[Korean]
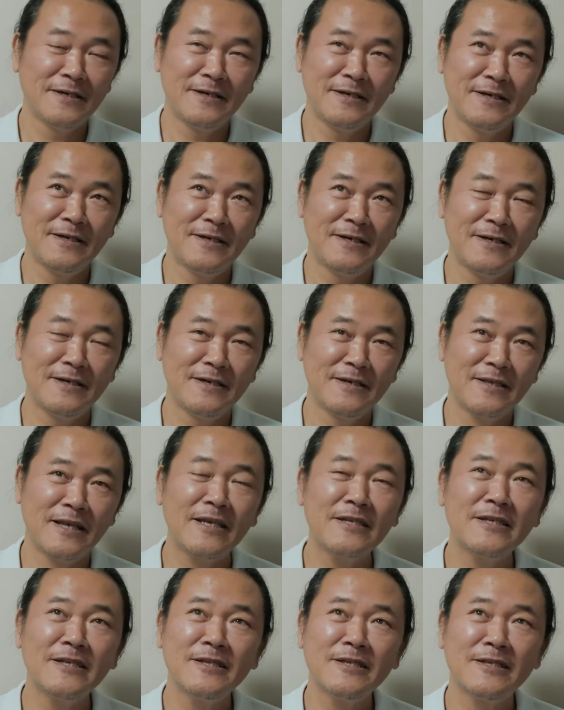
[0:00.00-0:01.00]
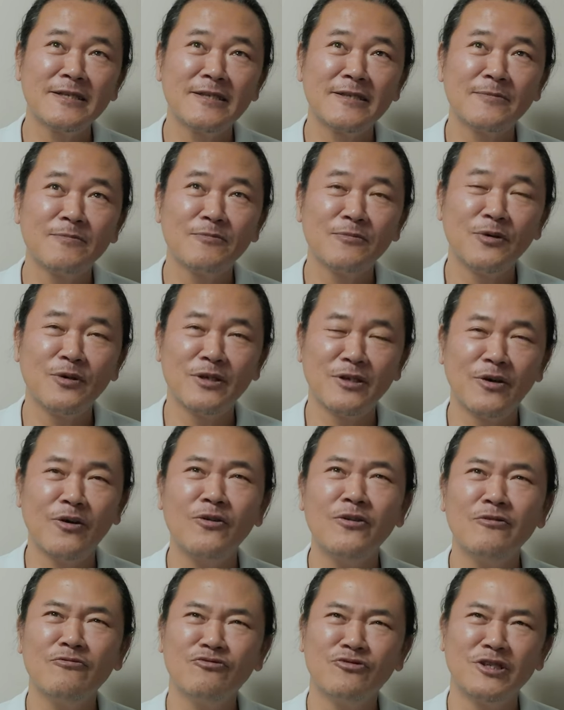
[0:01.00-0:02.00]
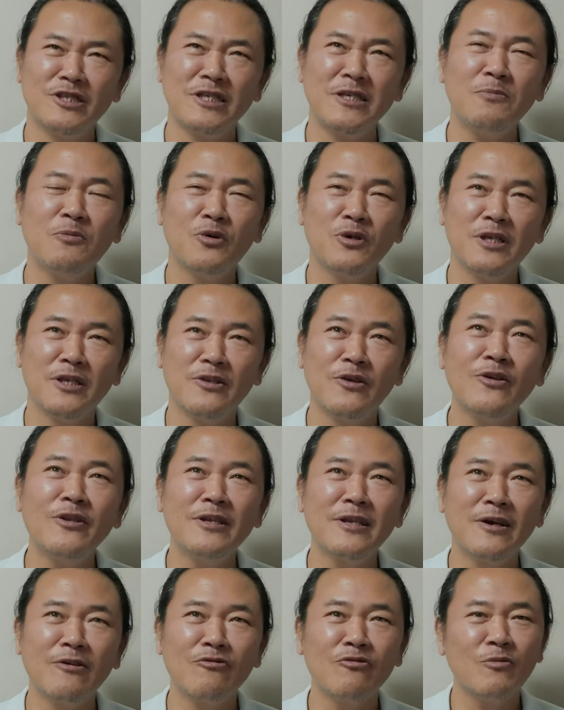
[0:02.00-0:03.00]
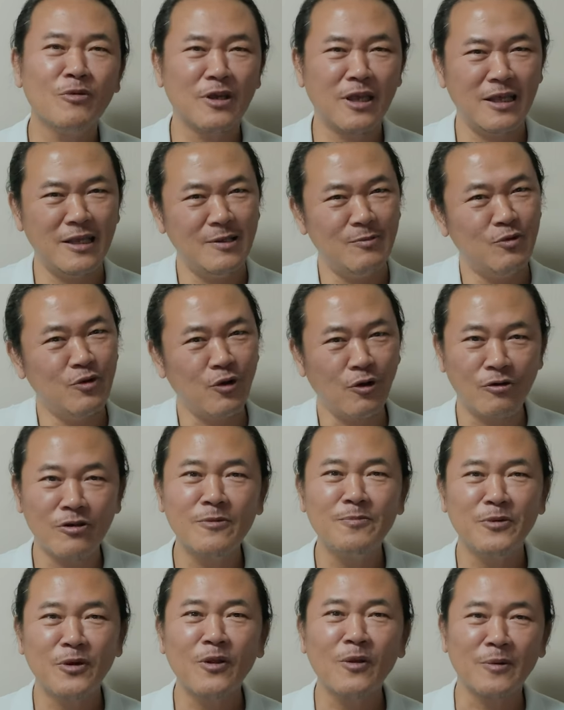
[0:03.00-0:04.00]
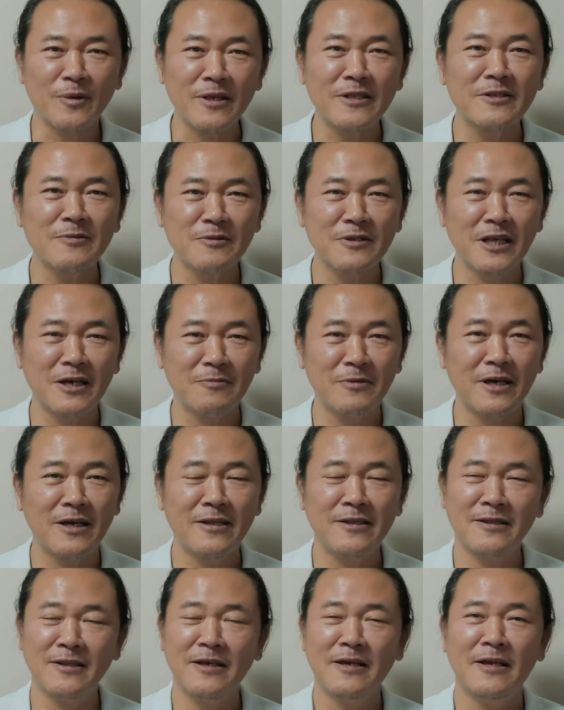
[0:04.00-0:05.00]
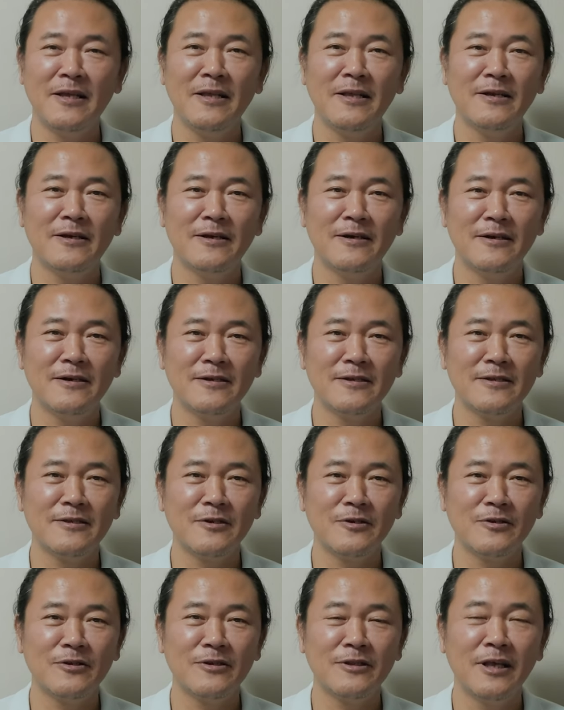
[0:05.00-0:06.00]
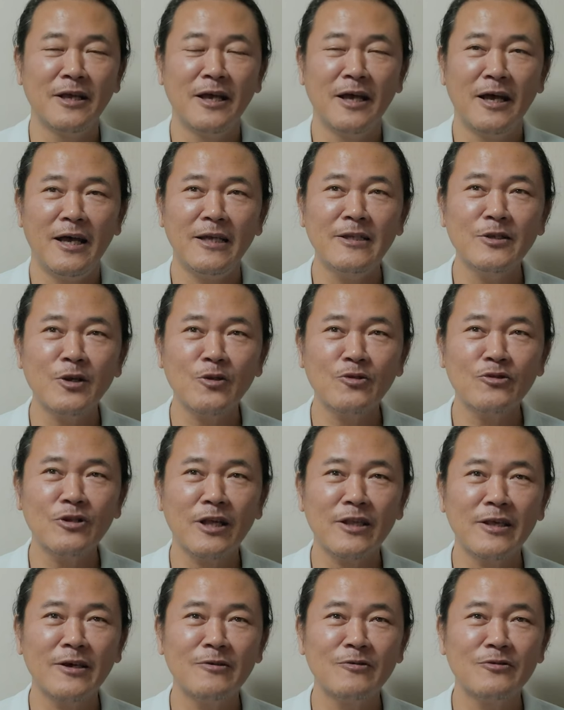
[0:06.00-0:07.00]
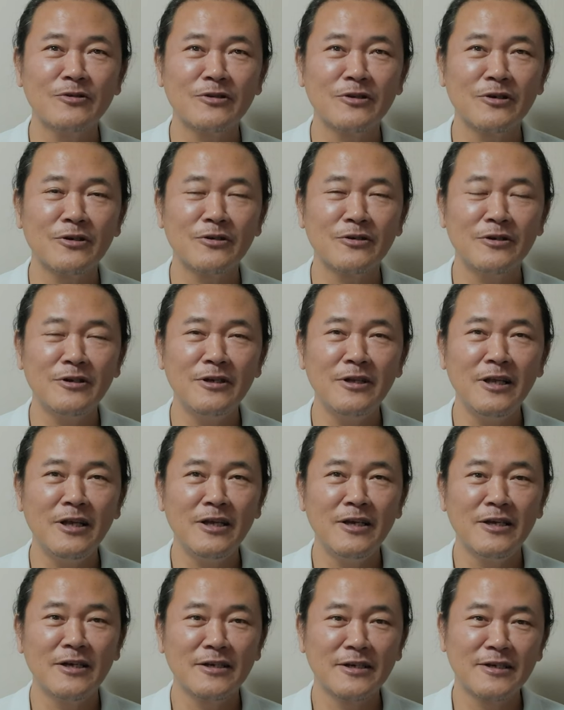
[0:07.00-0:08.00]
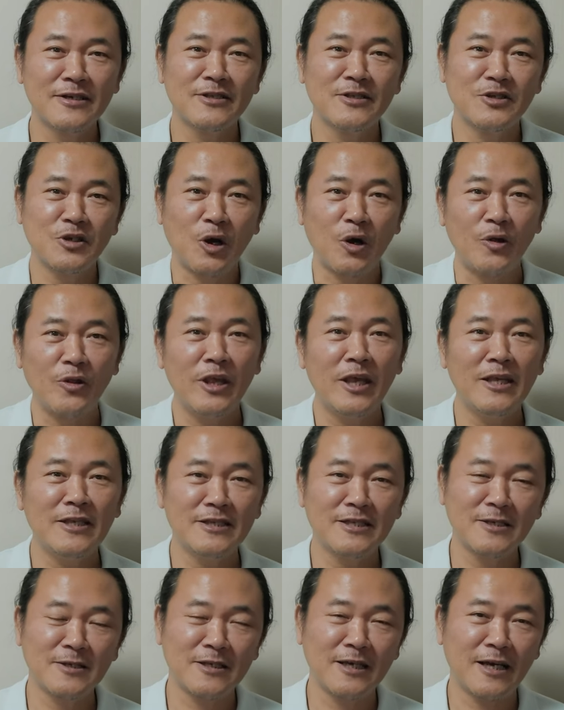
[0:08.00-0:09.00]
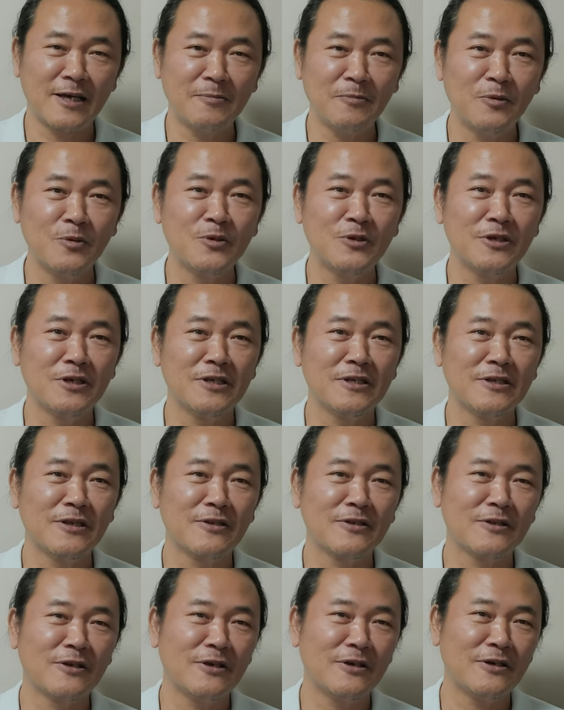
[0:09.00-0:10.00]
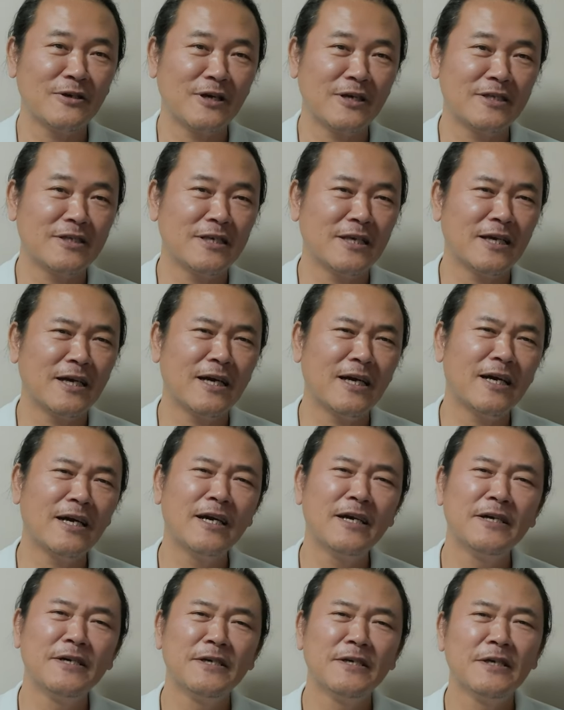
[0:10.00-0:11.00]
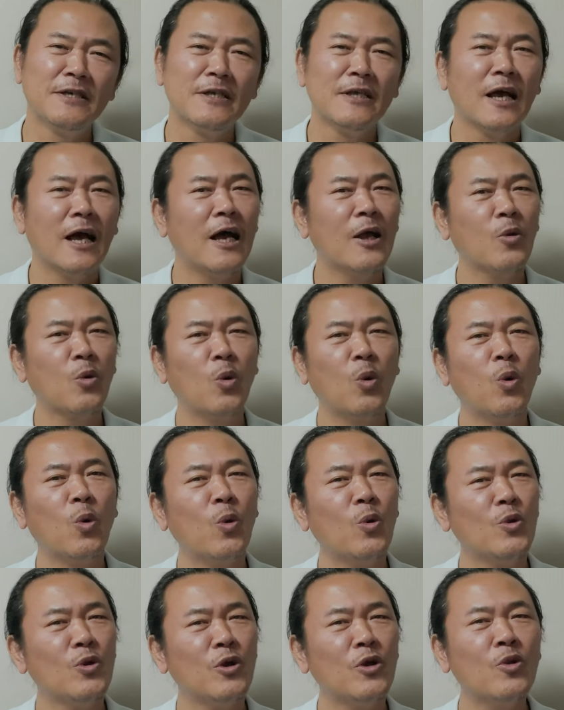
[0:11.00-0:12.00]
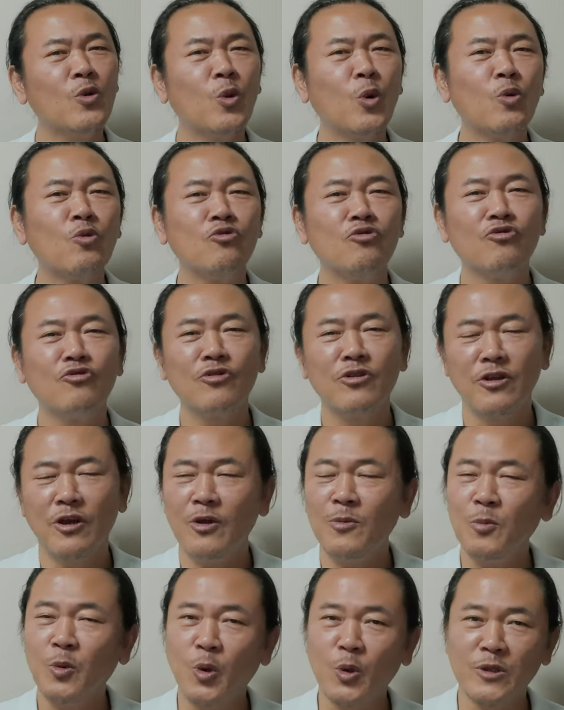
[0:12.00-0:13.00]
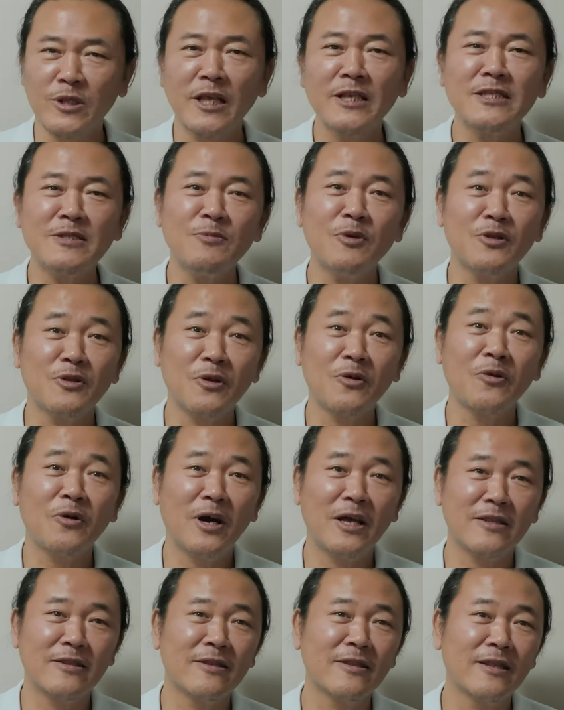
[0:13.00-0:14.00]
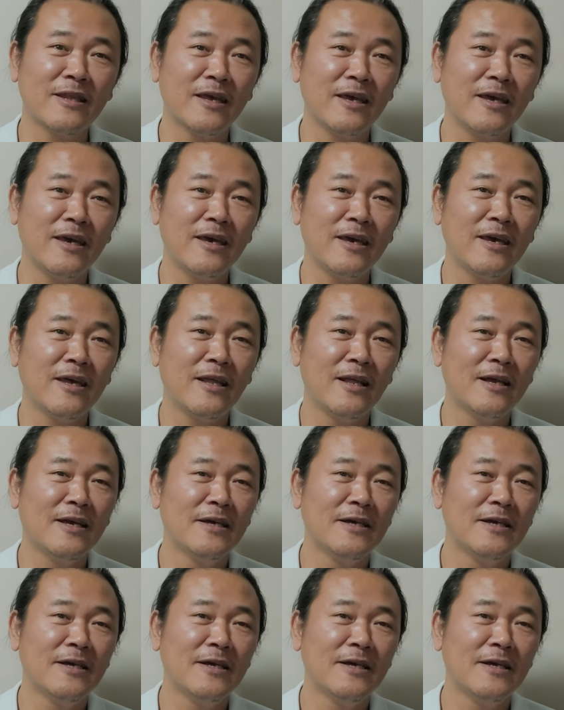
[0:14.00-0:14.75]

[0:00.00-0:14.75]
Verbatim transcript: 어, 사실 뭐 이거를 굳이 뭐 인연이라고 뭐 일부러 엮을 필요는 없겠습니다만 어, 저는 한석준 아나운서를 그 전에 이제 잠깐 본 적이 있었어요. 그러니까 제가 한 05년, 06년 그때쯤이었던 것 같은데